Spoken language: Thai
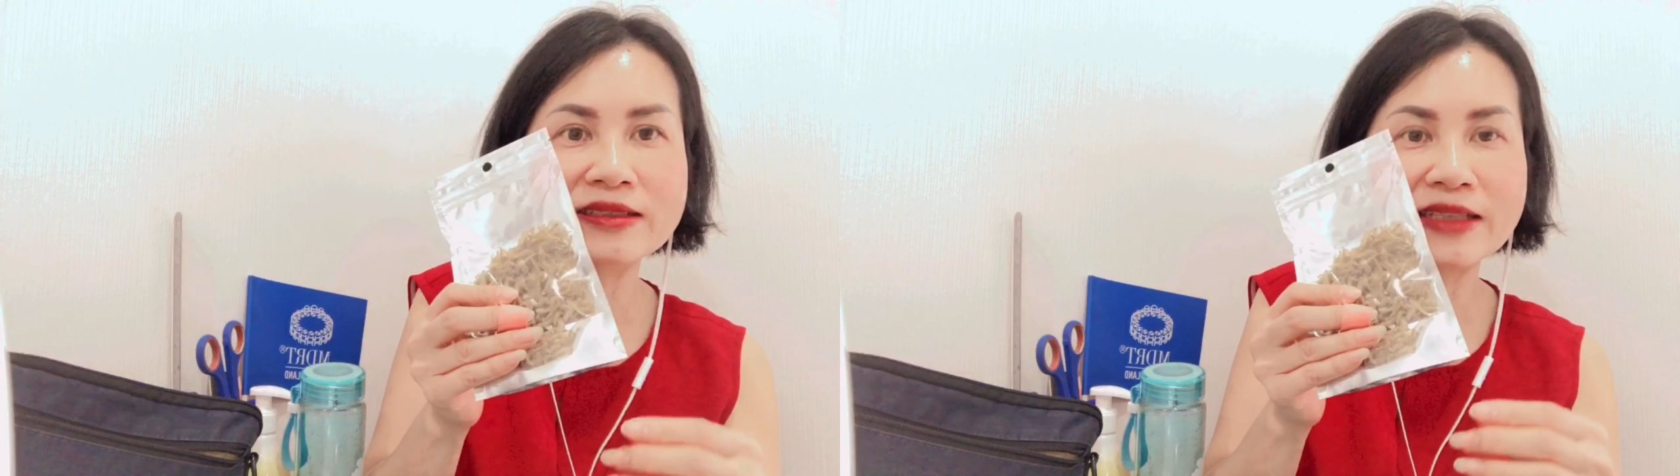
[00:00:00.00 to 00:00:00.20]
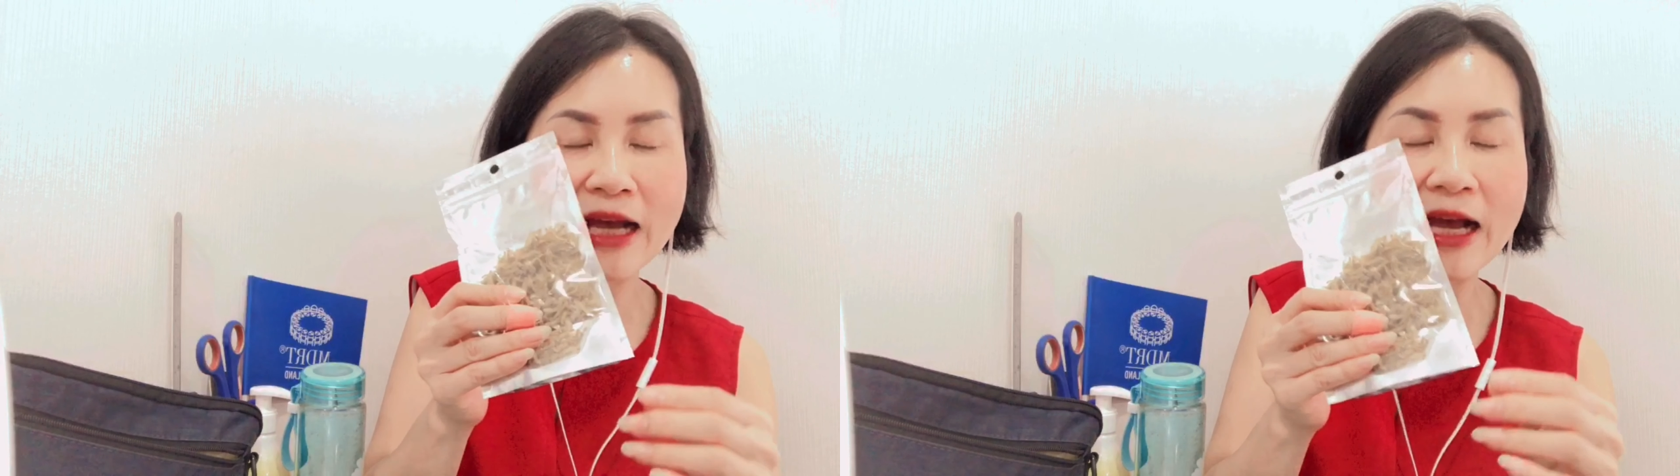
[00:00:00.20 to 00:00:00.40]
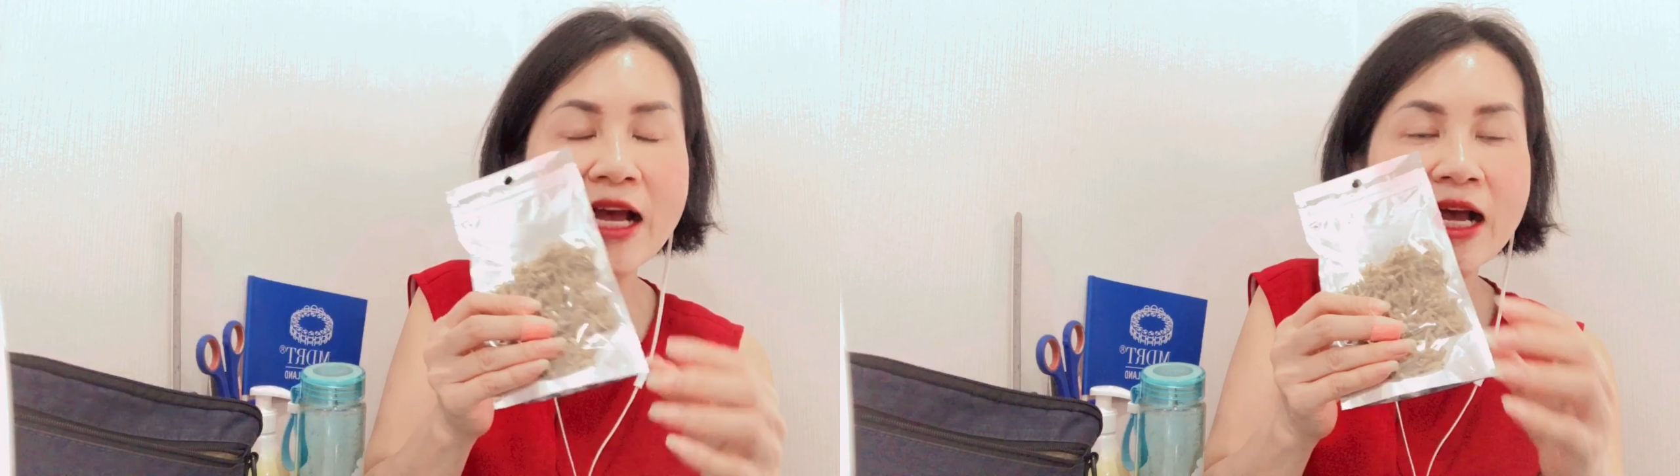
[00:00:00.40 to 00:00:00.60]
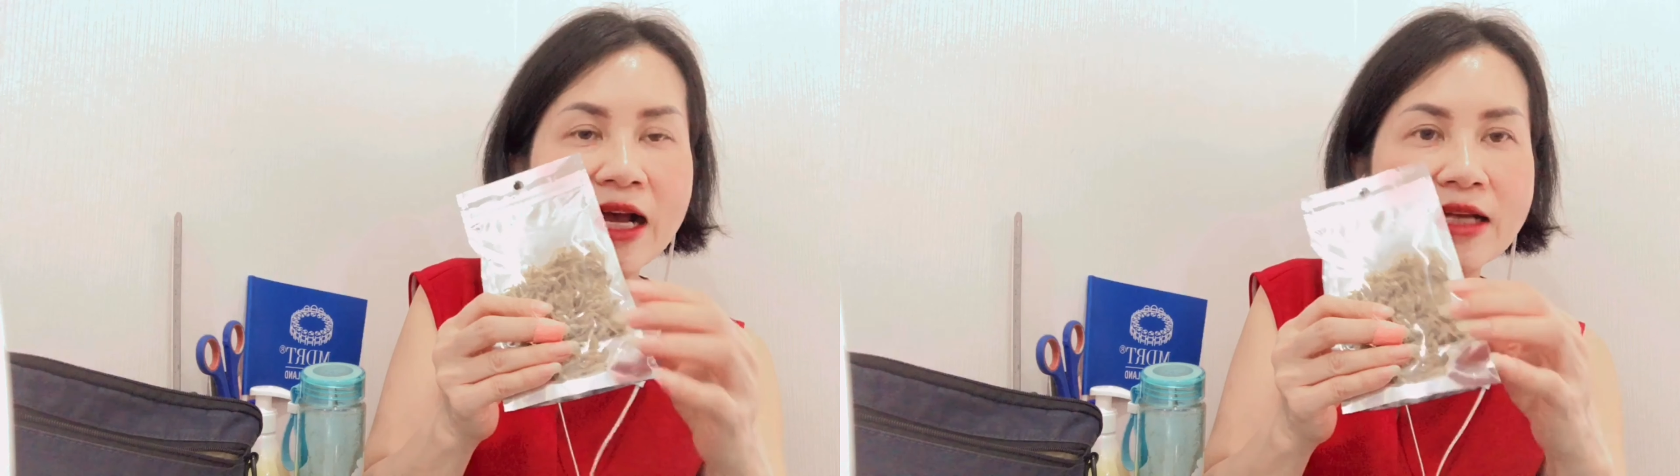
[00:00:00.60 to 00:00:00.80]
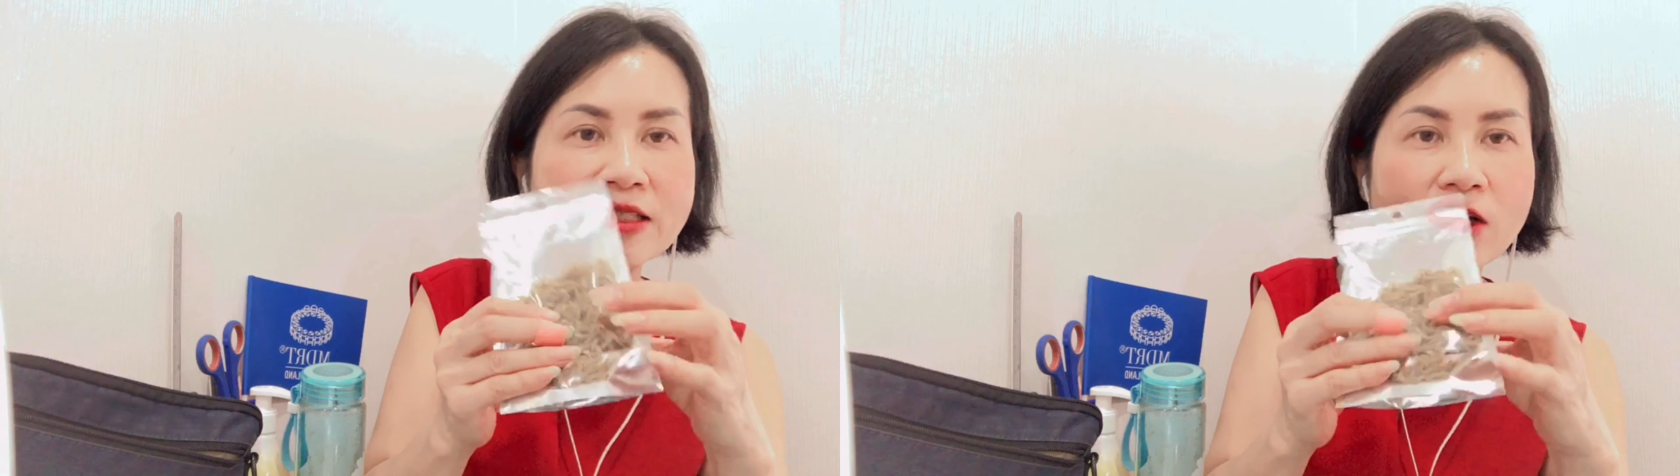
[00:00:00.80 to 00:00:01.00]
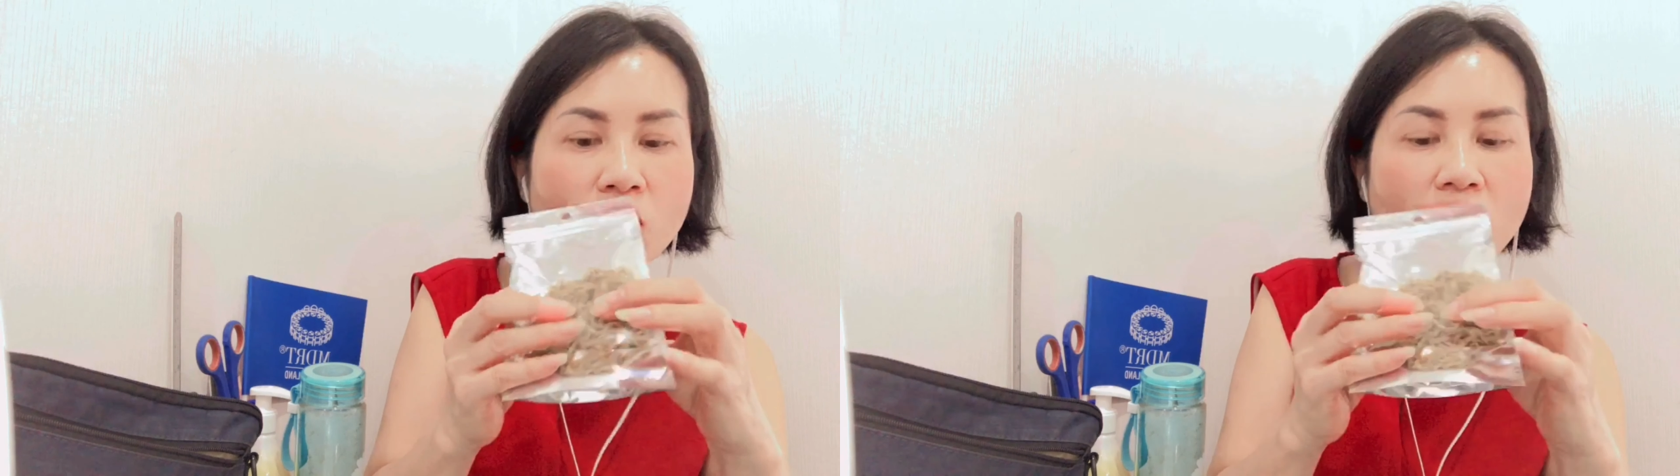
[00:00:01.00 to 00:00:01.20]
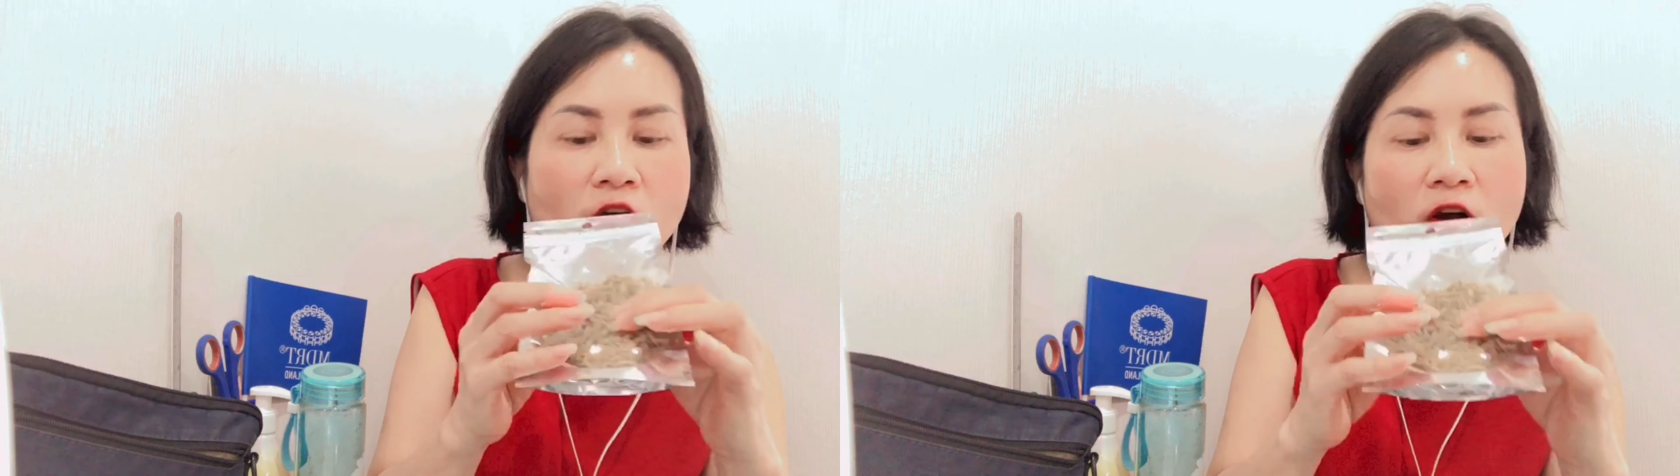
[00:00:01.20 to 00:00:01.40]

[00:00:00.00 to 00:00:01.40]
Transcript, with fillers: นะคะข้าเจ้าก็